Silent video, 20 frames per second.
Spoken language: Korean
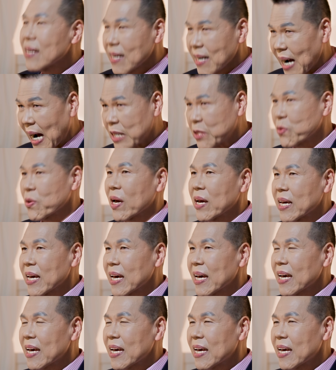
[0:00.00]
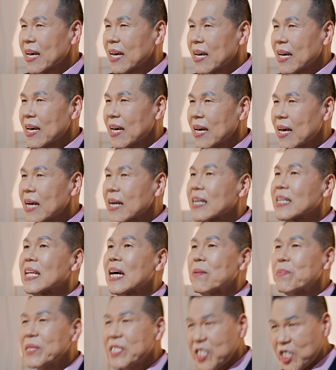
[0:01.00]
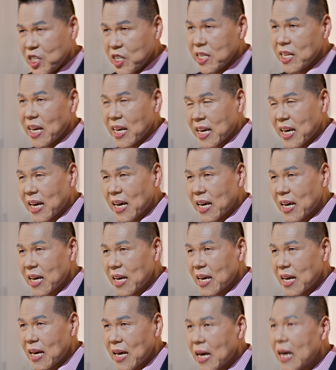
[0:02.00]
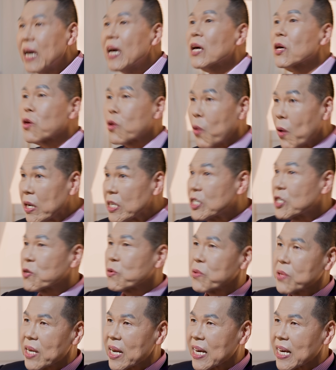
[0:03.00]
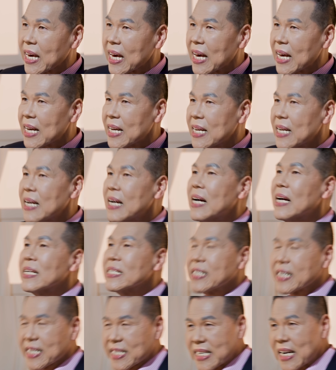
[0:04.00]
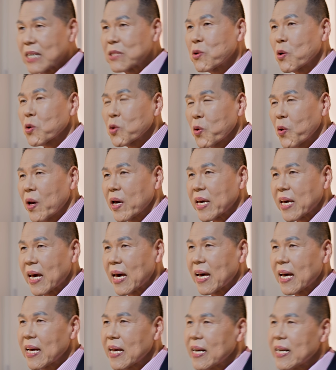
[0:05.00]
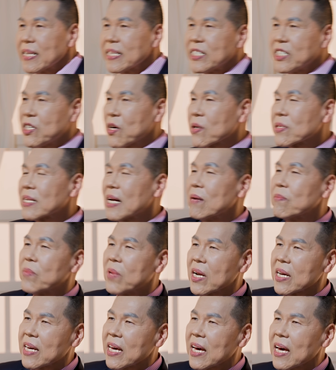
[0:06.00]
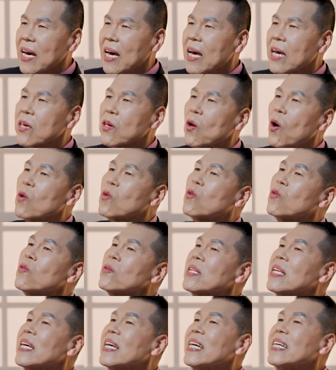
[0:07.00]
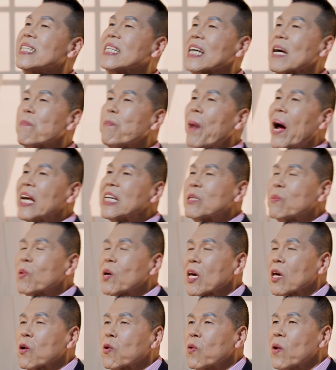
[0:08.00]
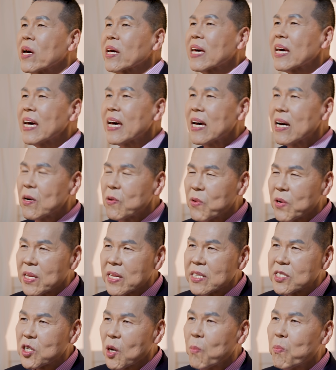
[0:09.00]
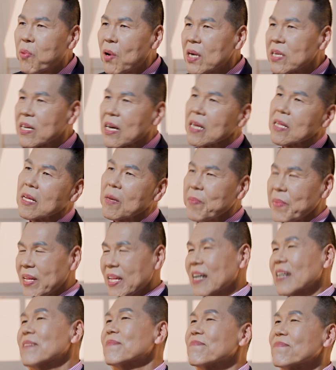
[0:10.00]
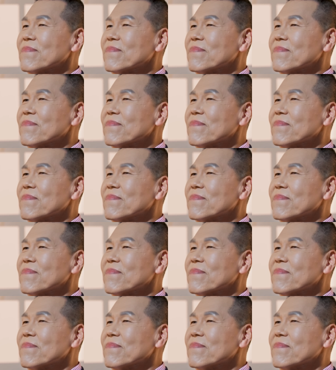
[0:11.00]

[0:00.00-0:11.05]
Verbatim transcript: 가족에게, 그 다음에 지인에게, 교회 식구들에게, 직장 동료에게, 지역 사람들에게, 결국은 이 세계 80억 인구에게 우리는 전파할 수 있게 됩니다.